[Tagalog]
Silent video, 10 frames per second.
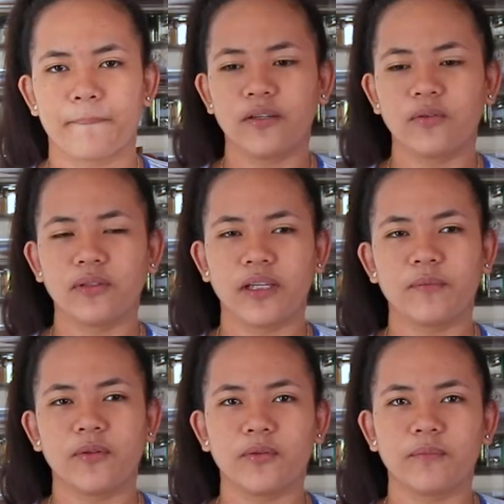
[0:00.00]
Yung name
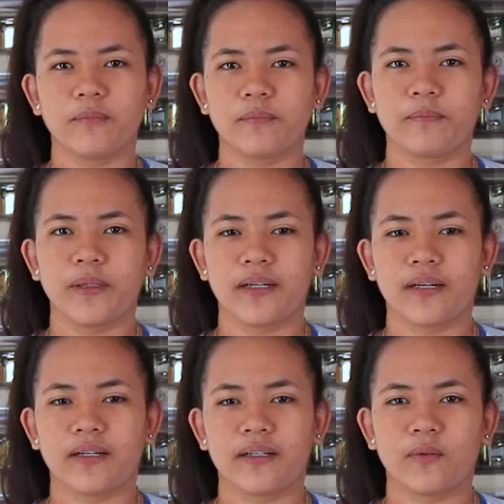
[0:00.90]
ng
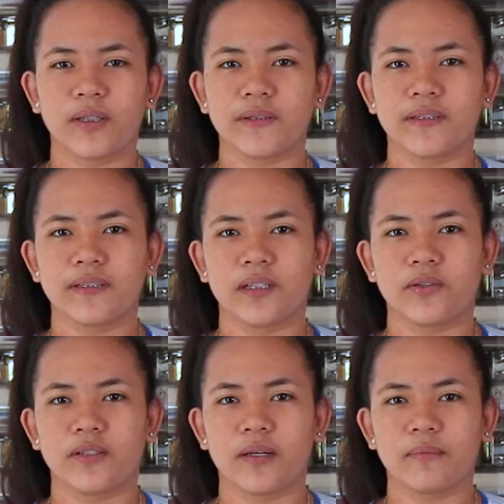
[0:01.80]
pinakang water
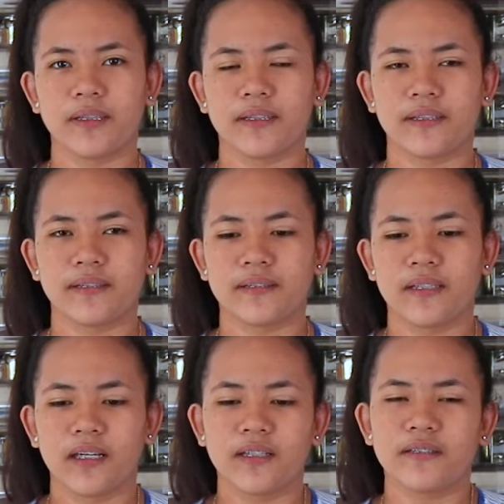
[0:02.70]
station namin is
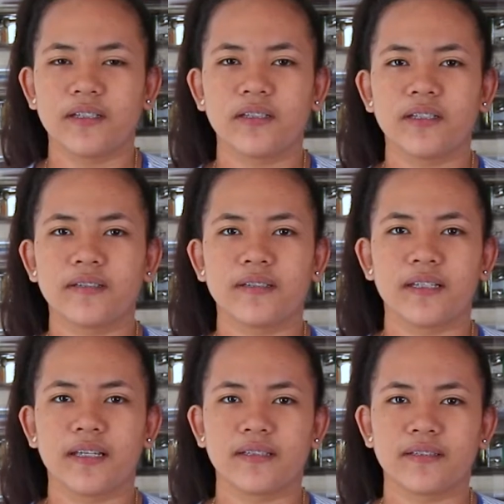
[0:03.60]

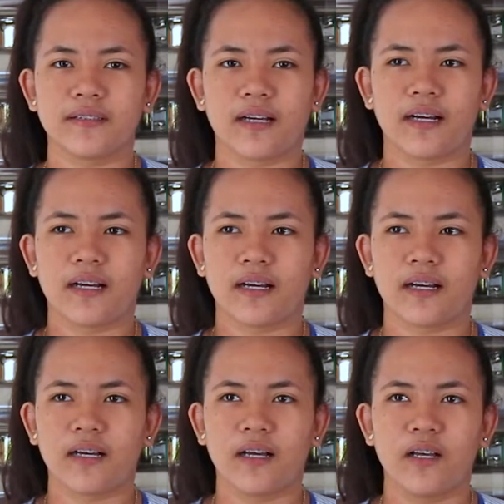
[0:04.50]
CGCS. Uh, ah,
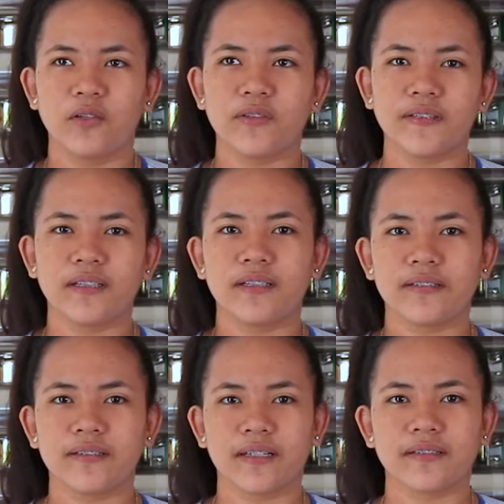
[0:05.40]
yung
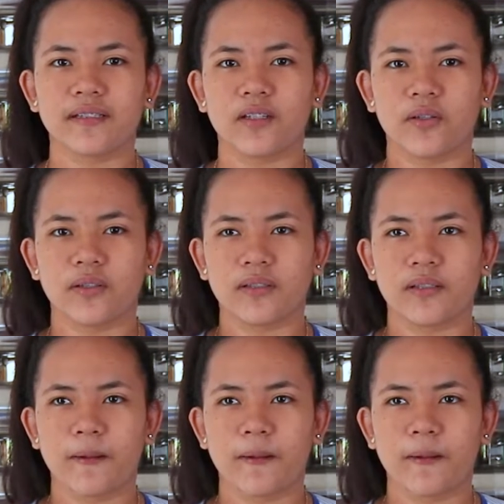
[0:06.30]
CGCS na yun